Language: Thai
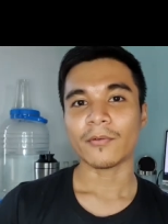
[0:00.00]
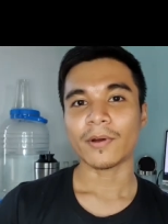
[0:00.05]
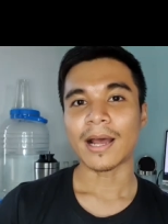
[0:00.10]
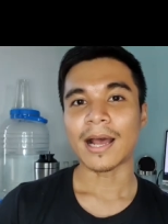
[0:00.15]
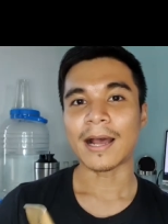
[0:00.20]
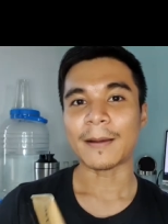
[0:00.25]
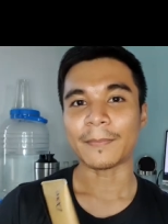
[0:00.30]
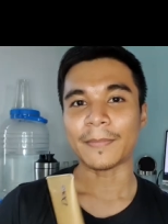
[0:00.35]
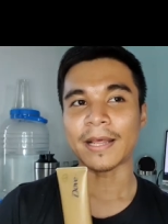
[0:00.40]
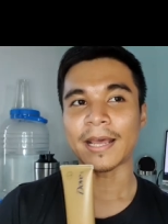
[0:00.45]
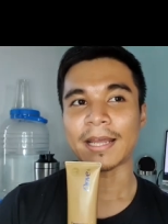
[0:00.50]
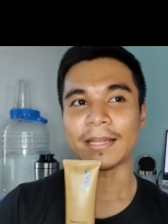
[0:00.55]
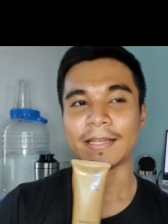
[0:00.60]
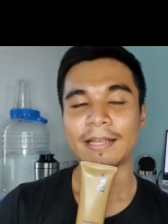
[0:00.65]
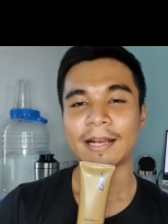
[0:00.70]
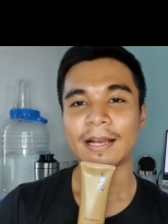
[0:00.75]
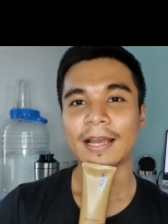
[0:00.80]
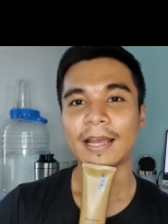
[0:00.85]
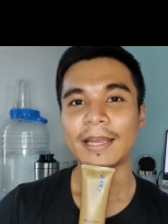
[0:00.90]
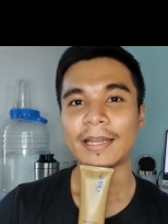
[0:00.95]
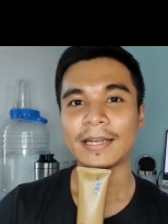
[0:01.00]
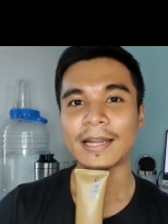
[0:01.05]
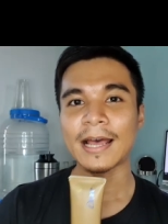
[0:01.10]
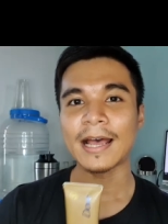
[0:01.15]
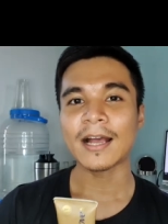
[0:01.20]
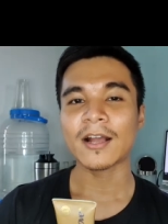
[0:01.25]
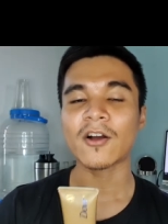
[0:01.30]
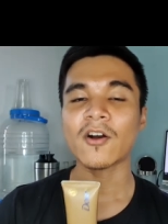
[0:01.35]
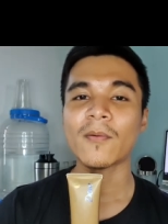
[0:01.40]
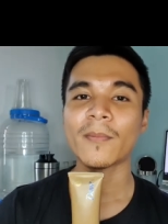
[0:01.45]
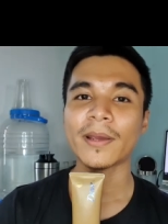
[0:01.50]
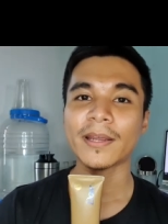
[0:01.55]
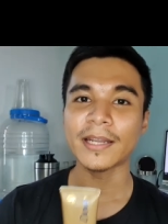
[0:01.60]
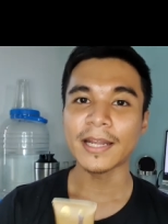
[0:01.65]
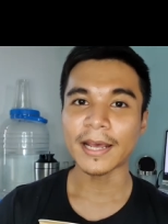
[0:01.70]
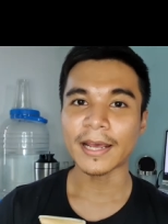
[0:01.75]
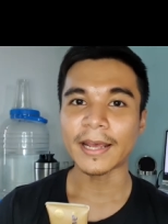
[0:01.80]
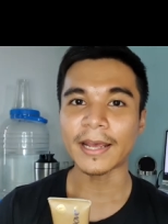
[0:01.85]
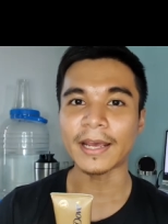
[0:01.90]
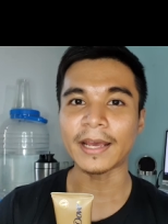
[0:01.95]
อาบแดดยังไงหน้าก็ไม่แท
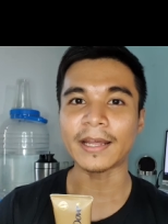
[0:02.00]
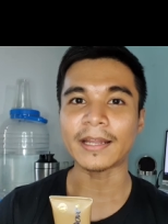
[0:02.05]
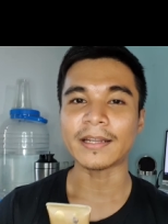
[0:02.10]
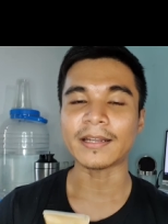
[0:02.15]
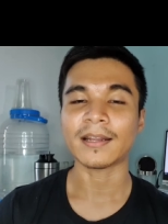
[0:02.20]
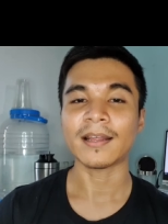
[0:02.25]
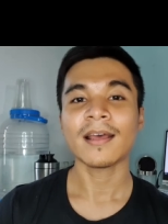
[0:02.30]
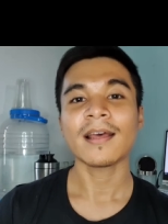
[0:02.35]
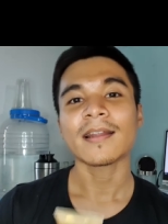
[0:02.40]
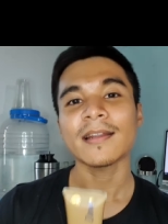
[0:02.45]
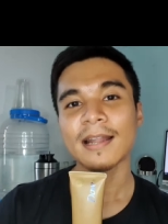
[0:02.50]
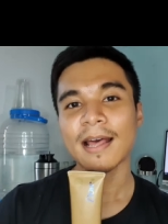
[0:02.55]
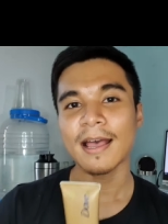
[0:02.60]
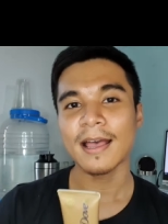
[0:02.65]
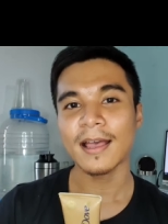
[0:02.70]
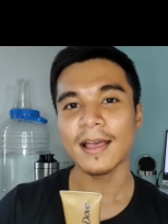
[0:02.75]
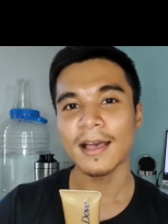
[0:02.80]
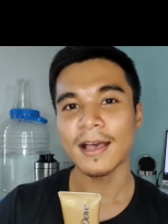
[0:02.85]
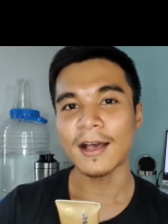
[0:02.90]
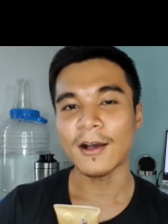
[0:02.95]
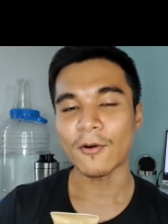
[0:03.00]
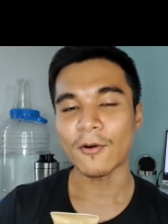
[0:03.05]
นหน้าขาว